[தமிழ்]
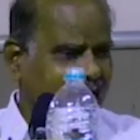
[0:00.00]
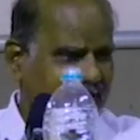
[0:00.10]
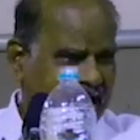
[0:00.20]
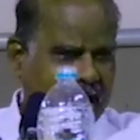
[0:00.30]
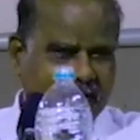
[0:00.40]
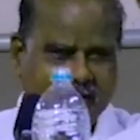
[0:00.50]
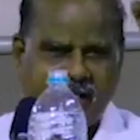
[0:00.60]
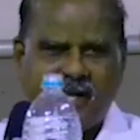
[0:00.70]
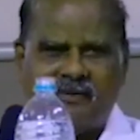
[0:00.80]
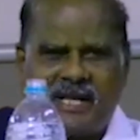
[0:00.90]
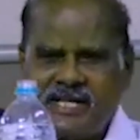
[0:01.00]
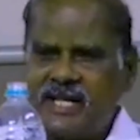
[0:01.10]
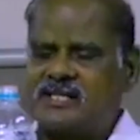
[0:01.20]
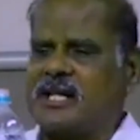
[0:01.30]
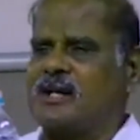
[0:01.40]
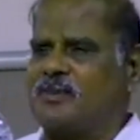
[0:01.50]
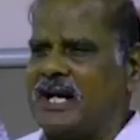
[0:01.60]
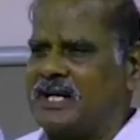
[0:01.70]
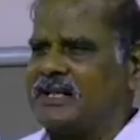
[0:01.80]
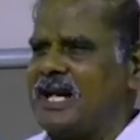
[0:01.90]
என்று சேலத்திலே வன்னியர் சங்க
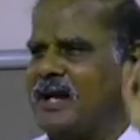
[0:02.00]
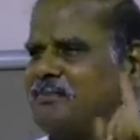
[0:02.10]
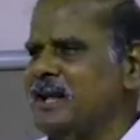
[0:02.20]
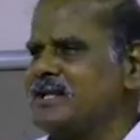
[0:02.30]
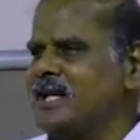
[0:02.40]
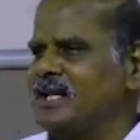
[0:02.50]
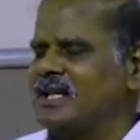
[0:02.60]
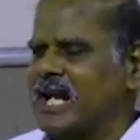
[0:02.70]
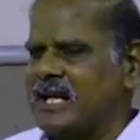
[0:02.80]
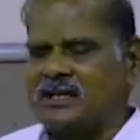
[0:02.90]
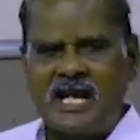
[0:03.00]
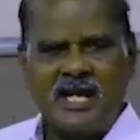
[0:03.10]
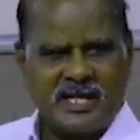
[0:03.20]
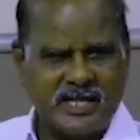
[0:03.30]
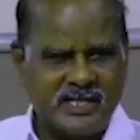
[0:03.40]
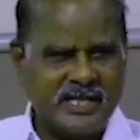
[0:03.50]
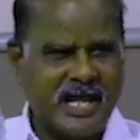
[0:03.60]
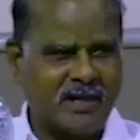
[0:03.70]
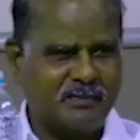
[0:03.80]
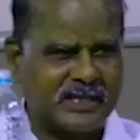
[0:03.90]
மாநாட்டிலே பேசியிருக்கிறார்
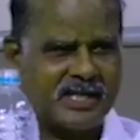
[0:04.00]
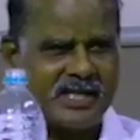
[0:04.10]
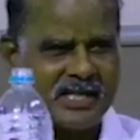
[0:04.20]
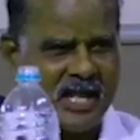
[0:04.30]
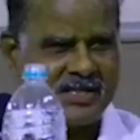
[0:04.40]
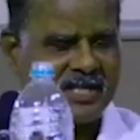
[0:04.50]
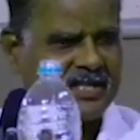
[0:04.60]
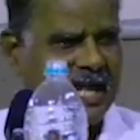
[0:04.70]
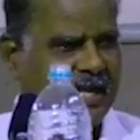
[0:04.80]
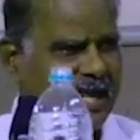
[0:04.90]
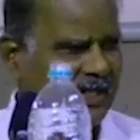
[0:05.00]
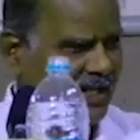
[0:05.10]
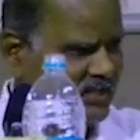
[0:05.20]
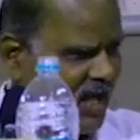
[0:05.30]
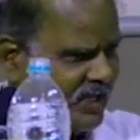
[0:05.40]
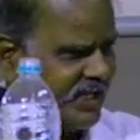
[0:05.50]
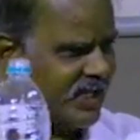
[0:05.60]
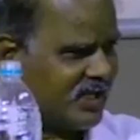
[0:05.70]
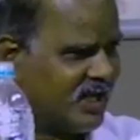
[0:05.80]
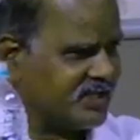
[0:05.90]
இந்தியா மதங்கள் காட்சி சாலையாக
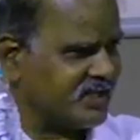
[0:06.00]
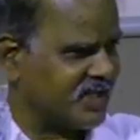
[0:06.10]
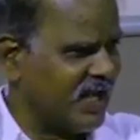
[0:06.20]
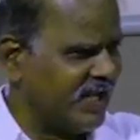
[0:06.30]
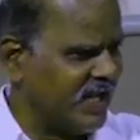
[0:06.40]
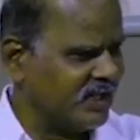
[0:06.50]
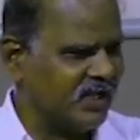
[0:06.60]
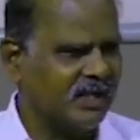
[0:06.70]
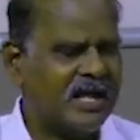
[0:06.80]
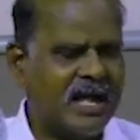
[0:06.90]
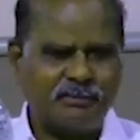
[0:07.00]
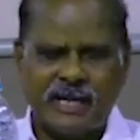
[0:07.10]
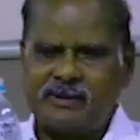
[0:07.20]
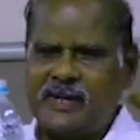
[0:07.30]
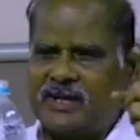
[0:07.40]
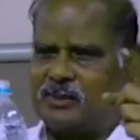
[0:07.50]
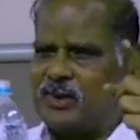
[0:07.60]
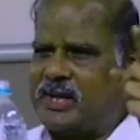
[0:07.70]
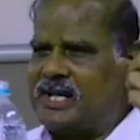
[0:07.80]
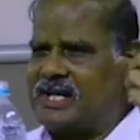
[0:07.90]
சாதிகள் காட்சி சாலையாக பல்வேறு
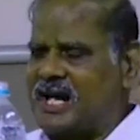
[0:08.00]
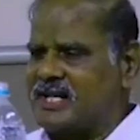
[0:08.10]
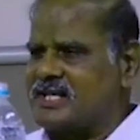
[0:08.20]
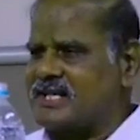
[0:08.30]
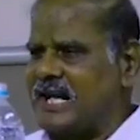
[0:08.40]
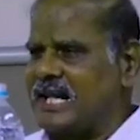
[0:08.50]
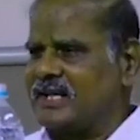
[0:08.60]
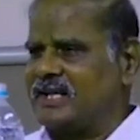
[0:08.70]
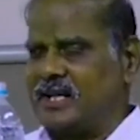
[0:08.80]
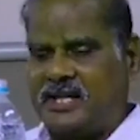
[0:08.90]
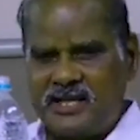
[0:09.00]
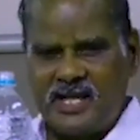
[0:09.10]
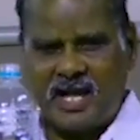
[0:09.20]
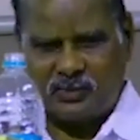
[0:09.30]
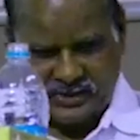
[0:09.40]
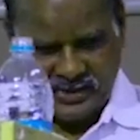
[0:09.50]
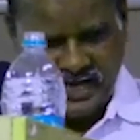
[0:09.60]
மொழிகள் காட்சி சாலையாக இந்தியா ஒரு